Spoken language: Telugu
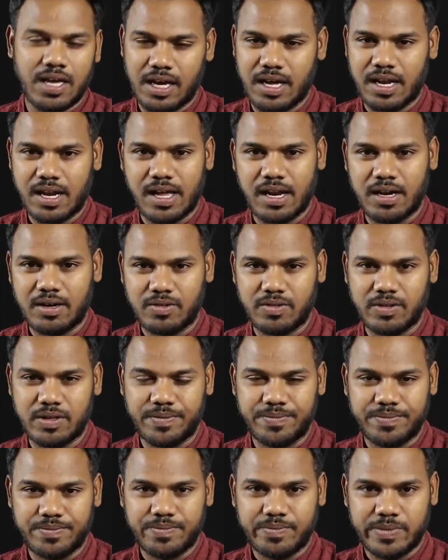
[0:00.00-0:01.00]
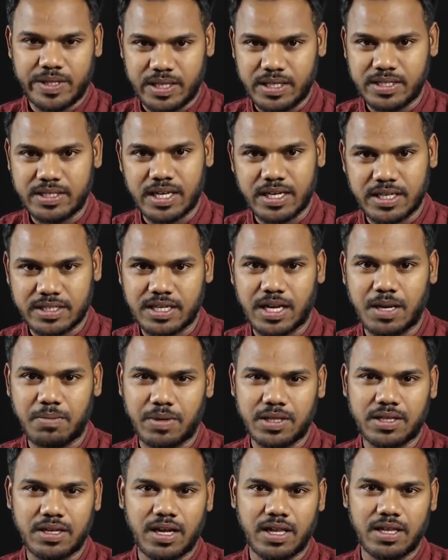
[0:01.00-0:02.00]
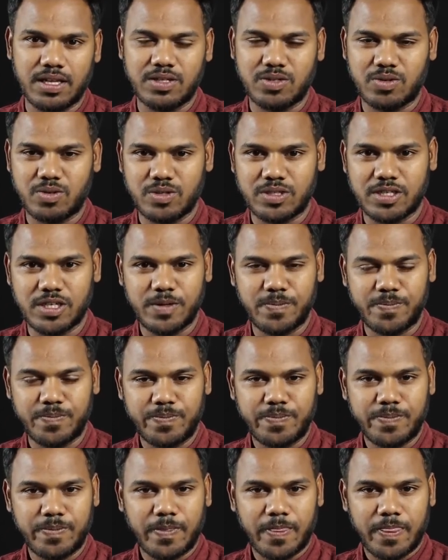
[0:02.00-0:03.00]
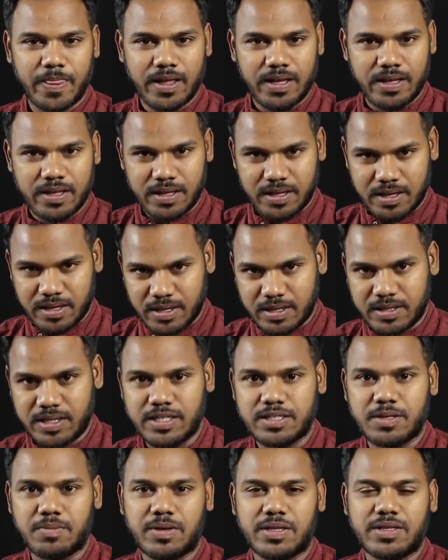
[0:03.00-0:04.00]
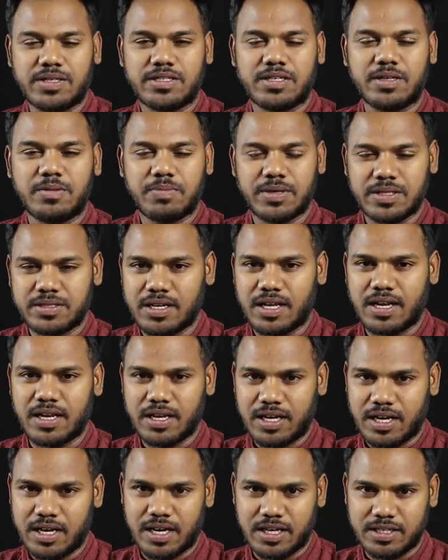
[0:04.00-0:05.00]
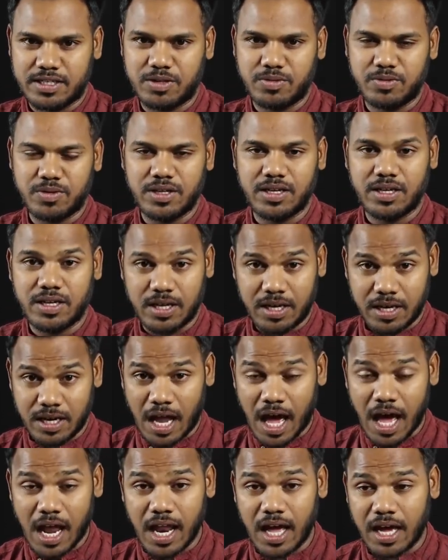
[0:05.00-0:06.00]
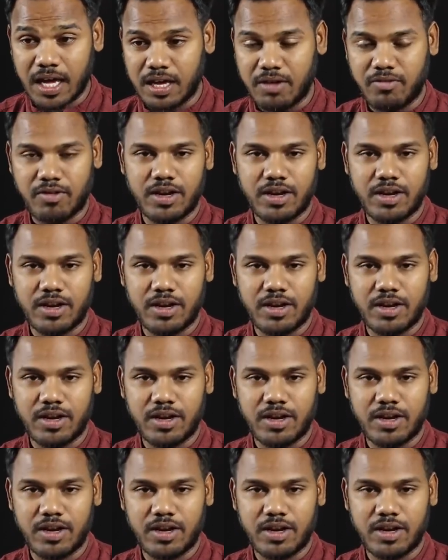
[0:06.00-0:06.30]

ఎగరేయాలని ఉంది మన దేశానికి చాలా పథకాలు తీసుకొచ్చి దేశ ప్రతిష్టను పెంచాలనే ఆశయం ఉంది నాలాగే